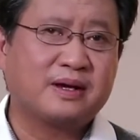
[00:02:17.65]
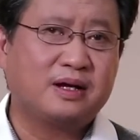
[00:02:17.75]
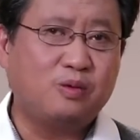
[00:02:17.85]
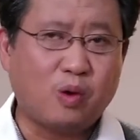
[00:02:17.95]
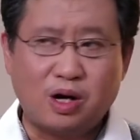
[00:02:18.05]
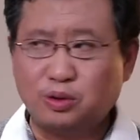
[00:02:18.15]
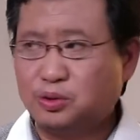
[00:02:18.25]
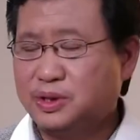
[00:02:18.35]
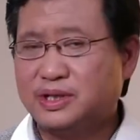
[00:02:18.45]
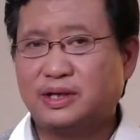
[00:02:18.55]
那往后
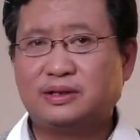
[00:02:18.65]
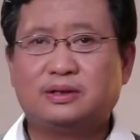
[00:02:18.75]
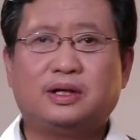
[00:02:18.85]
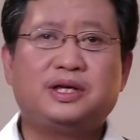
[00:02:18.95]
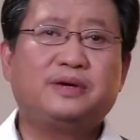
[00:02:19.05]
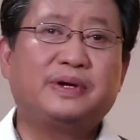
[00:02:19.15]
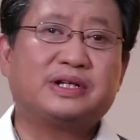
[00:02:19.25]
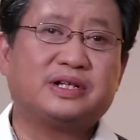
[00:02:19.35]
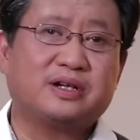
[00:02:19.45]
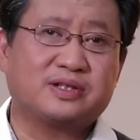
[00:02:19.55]
退呢，意味
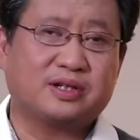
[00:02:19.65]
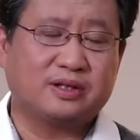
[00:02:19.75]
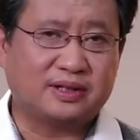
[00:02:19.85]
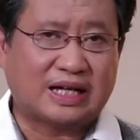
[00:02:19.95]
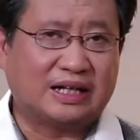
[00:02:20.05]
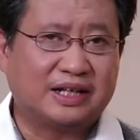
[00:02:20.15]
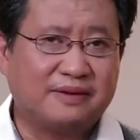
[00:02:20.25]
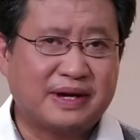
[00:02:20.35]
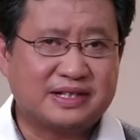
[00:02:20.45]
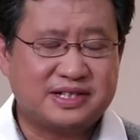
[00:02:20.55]
着要遭到党内
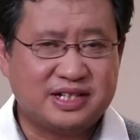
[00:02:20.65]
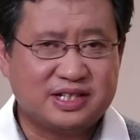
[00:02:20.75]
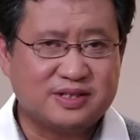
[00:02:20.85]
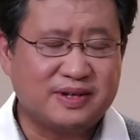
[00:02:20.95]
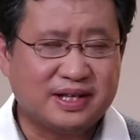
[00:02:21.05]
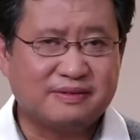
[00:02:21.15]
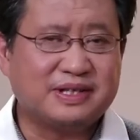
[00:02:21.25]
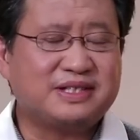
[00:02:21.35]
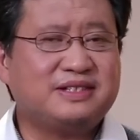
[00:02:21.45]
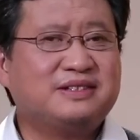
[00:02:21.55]
外清算的危
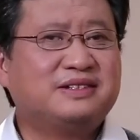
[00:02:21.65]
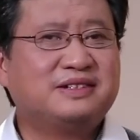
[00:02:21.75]
机。